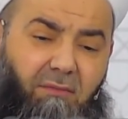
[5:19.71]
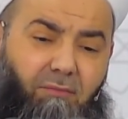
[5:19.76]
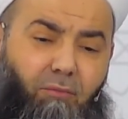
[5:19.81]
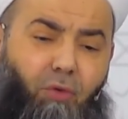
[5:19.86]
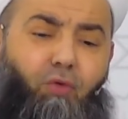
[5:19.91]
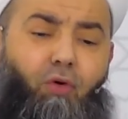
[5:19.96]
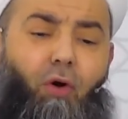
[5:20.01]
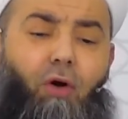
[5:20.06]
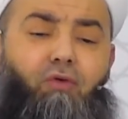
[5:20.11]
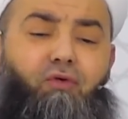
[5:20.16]

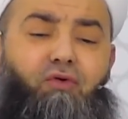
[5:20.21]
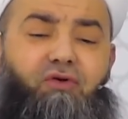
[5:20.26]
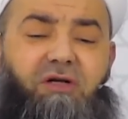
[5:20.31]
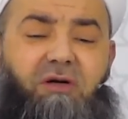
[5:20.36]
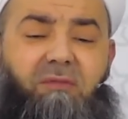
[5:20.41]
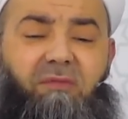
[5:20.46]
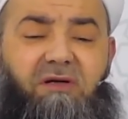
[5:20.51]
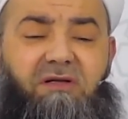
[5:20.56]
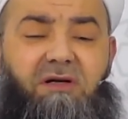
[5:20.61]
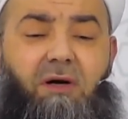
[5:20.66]
Bu korku
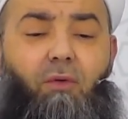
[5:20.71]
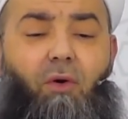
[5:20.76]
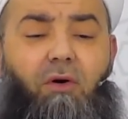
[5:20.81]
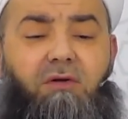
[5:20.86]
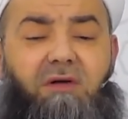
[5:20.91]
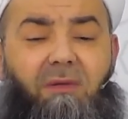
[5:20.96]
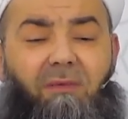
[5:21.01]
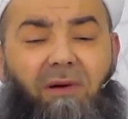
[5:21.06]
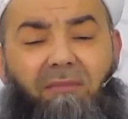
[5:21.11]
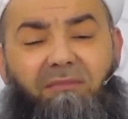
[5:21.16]
çıkmayacak. O
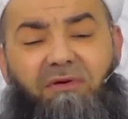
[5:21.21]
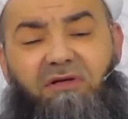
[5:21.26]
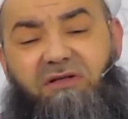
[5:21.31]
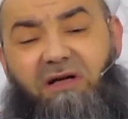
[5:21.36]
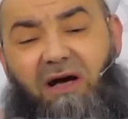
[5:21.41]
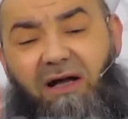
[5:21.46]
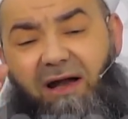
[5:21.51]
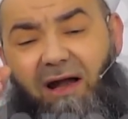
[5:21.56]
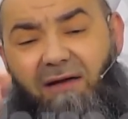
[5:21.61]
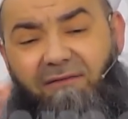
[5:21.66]
zaman biz
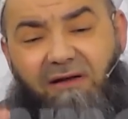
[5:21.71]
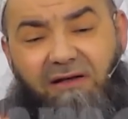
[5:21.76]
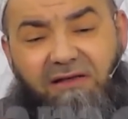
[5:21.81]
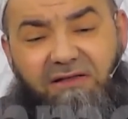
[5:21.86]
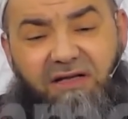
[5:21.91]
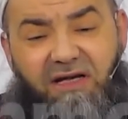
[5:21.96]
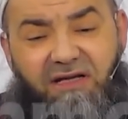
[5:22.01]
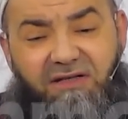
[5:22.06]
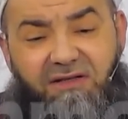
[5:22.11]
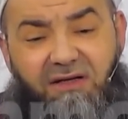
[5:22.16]
karar
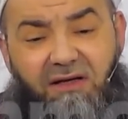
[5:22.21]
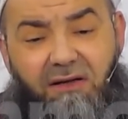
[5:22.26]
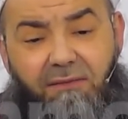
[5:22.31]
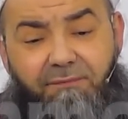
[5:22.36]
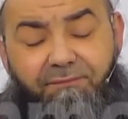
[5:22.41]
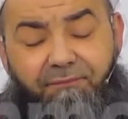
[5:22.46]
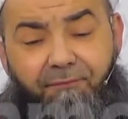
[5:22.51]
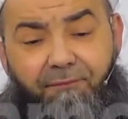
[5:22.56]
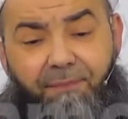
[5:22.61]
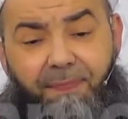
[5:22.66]
vereceğiz.
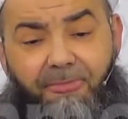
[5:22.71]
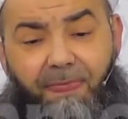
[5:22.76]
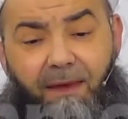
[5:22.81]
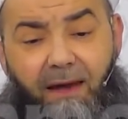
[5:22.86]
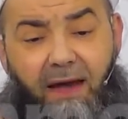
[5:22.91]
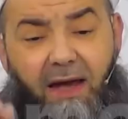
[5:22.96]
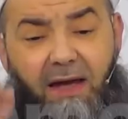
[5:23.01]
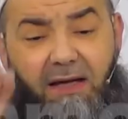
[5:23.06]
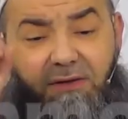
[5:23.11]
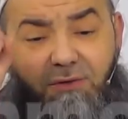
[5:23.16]

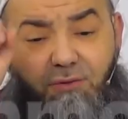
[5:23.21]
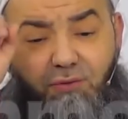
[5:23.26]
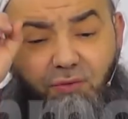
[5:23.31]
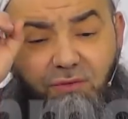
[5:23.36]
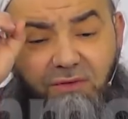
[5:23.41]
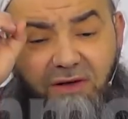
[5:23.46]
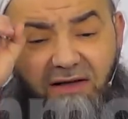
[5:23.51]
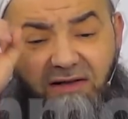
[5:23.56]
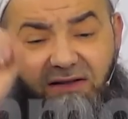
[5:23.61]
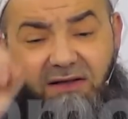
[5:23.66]
Ehli
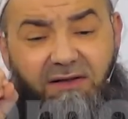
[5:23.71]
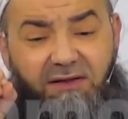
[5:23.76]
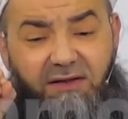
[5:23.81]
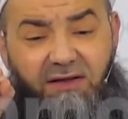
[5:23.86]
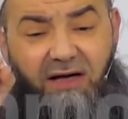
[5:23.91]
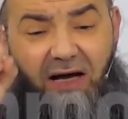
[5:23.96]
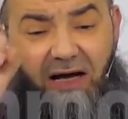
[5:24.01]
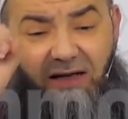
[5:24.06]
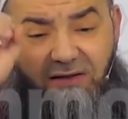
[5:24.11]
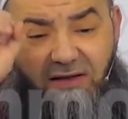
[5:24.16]
sünnet
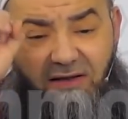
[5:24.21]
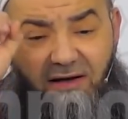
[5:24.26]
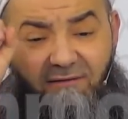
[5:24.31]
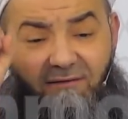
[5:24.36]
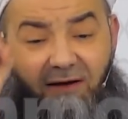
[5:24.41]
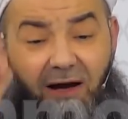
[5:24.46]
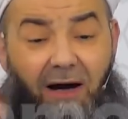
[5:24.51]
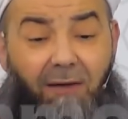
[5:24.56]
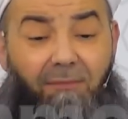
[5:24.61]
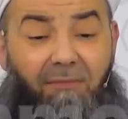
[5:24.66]
itikadına
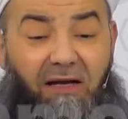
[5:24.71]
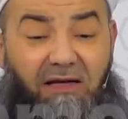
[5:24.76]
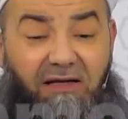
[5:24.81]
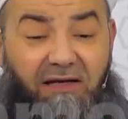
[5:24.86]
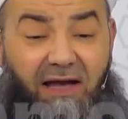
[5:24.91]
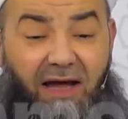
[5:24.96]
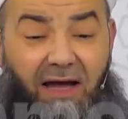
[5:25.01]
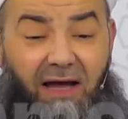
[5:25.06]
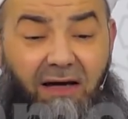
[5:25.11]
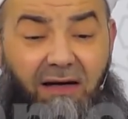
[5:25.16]
ve
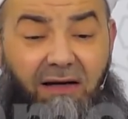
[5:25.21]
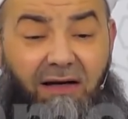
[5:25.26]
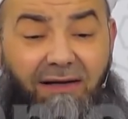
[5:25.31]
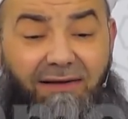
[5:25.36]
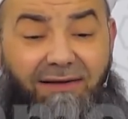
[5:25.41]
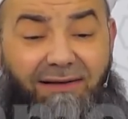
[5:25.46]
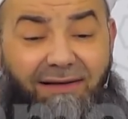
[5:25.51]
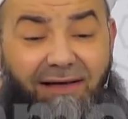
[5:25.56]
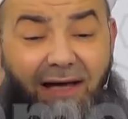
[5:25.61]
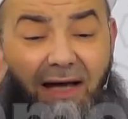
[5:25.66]
ameline
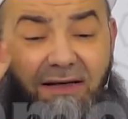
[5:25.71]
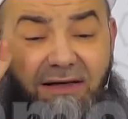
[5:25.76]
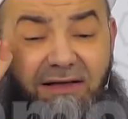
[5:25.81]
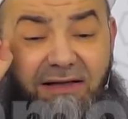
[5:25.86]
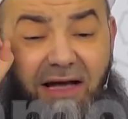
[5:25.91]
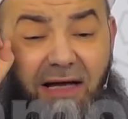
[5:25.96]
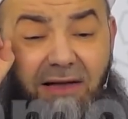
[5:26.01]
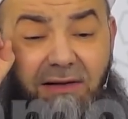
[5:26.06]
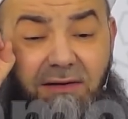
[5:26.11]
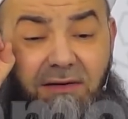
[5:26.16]

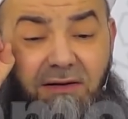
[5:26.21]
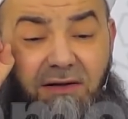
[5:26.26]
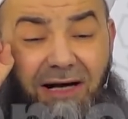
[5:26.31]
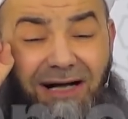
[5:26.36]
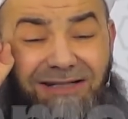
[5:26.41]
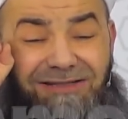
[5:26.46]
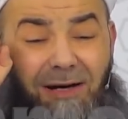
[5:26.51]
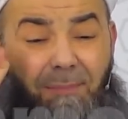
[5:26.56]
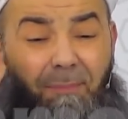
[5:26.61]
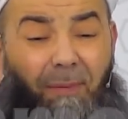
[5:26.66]
yeniden
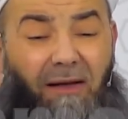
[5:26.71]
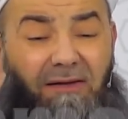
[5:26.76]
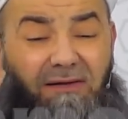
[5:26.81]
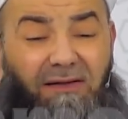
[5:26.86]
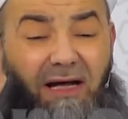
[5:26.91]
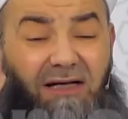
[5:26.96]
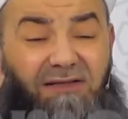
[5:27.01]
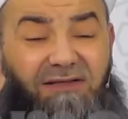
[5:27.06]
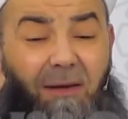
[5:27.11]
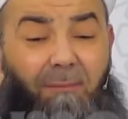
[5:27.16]
kaça
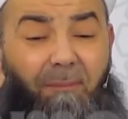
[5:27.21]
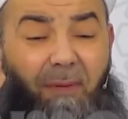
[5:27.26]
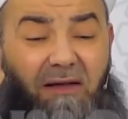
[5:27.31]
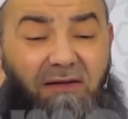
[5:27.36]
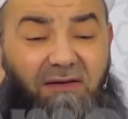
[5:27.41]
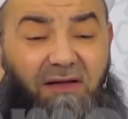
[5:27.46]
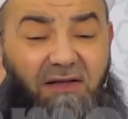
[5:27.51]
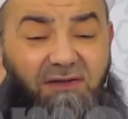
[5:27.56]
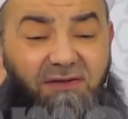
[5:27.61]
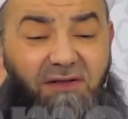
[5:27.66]
patlarsa
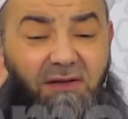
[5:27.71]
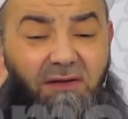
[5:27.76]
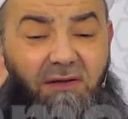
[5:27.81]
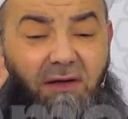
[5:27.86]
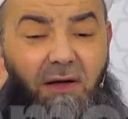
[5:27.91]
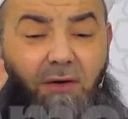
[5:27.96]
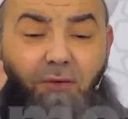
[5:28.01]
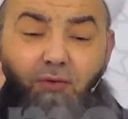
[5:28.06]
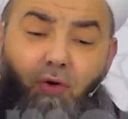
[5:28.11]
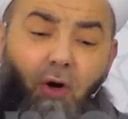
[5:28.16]
patlasın
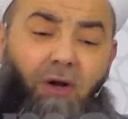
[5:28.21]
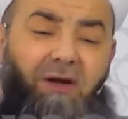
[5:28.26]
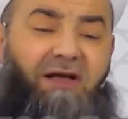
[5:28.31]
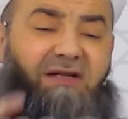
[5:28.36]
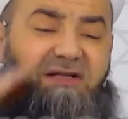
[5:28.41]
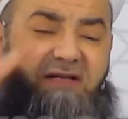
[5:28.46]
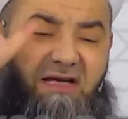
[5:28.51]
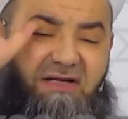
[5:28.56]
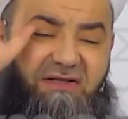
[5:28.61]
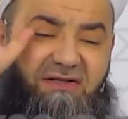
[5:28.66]

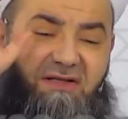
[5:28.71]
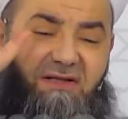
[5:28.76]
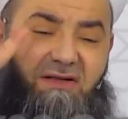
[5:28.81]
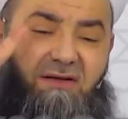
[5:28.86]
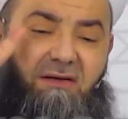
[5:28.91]
döneceğiz.